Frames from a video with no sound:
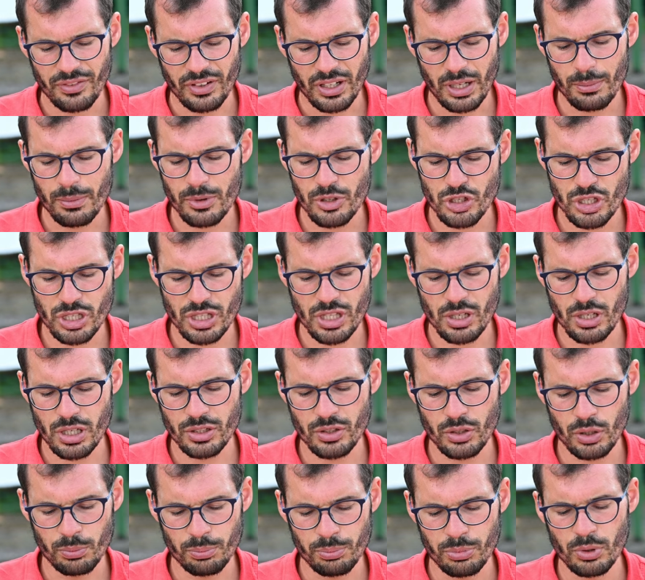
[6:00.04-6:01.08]
farebbe
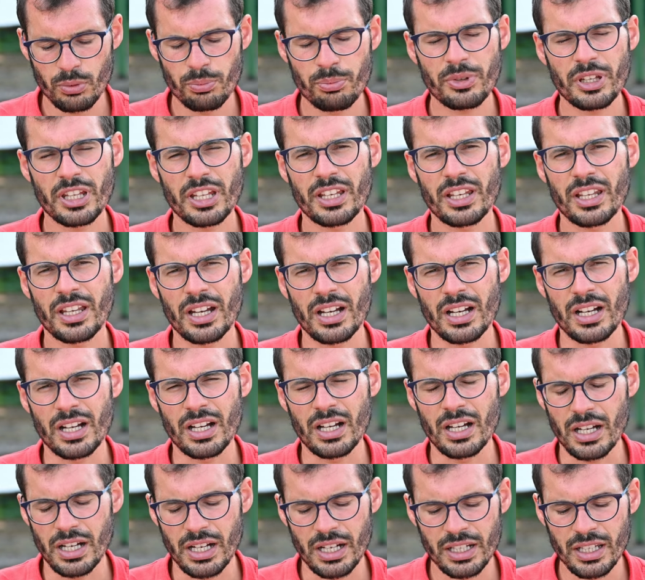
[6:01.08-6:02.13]
cedere troppo il piede
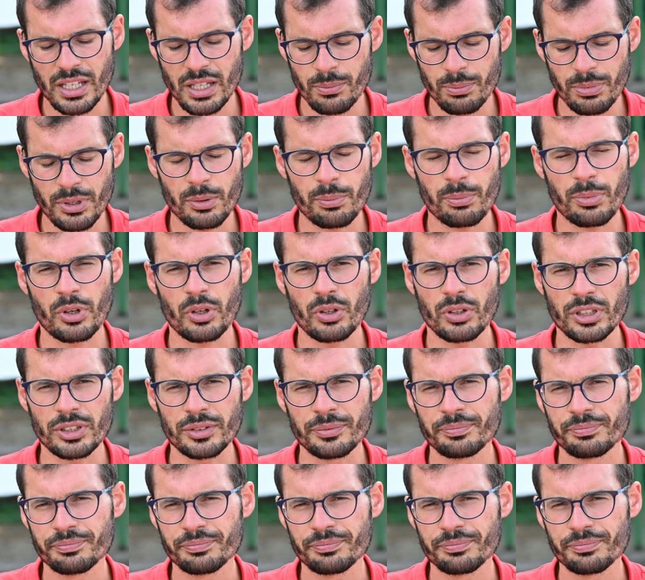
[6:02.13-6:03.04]
a, a chi iperprona.